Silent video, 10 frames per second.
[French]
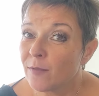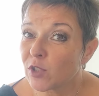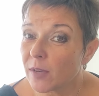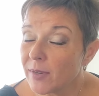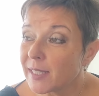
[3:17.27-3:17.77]

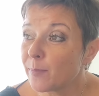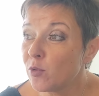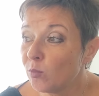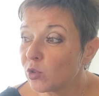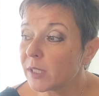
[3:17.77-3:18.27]
Vous savez, ça
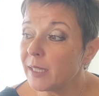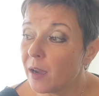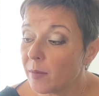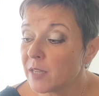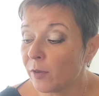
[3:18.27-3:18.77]
peut montrer
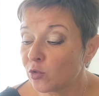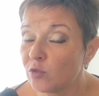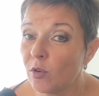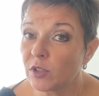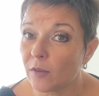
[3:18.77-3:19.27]
euh,
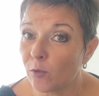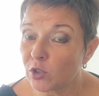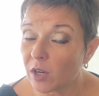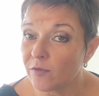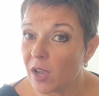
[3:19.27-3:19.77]
éventuellement dans
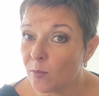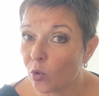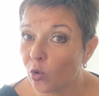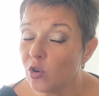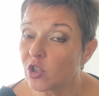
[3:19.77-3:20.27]
votre vie
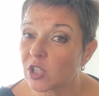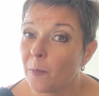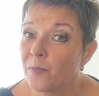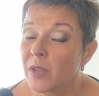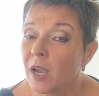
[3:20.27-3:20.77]
amoureuse
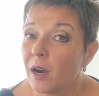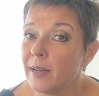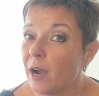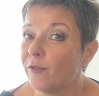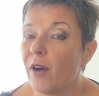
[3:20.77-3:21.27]

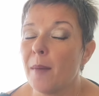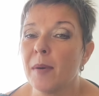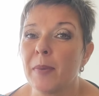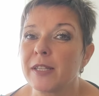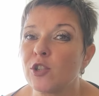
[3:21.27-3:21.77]
la
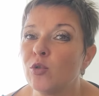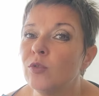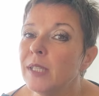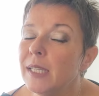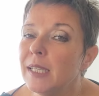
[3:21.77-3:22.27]
femme
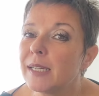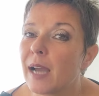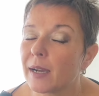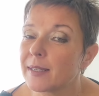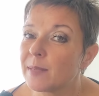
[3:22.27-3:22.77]
passionnée,
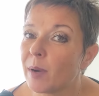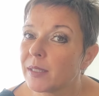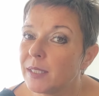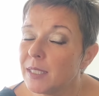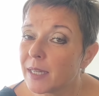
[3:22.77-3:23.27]

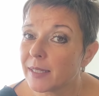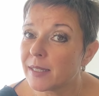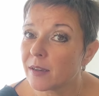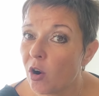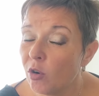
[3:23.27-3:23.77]
charismatique,
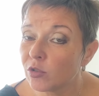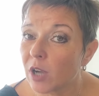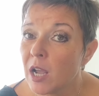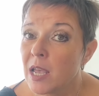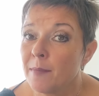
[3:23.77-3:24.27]

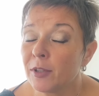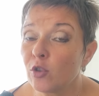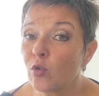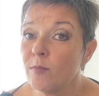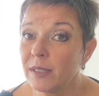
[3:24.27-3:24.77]
attirante.
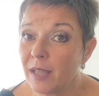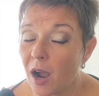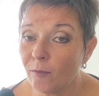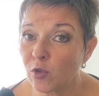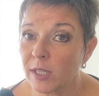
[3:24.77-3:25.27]
Peut-être,
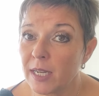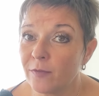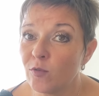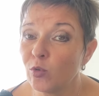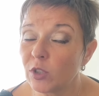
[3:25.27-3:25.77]
mesdames, vous allez
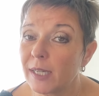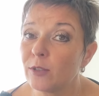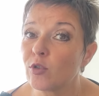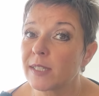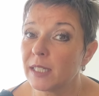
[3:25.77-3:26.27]
vous montrer
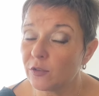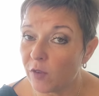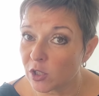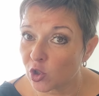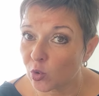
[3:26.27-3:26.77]
de cette
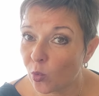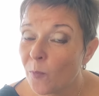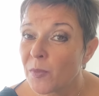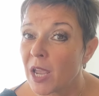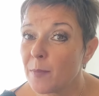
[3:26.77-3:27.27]

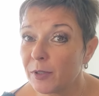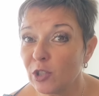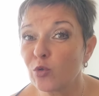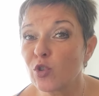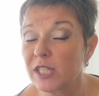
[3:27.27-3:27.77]
façon et
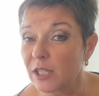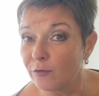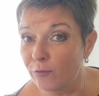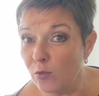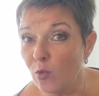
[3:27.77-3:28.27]
peut-être c'est
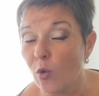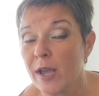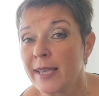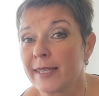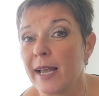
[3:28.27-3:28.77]
vous
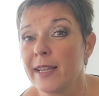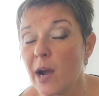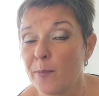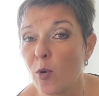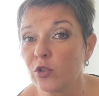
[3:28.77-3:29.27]
qui allez
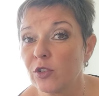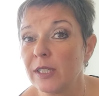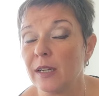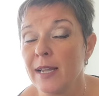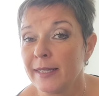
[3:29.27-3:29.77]

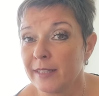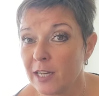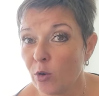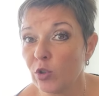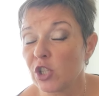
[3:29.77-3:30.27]
apporter dans
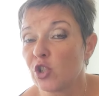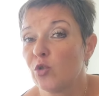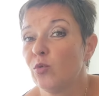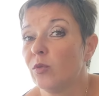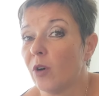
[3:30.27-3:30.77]
la
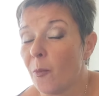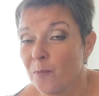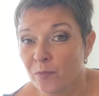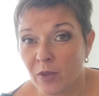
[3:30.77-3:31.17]
relation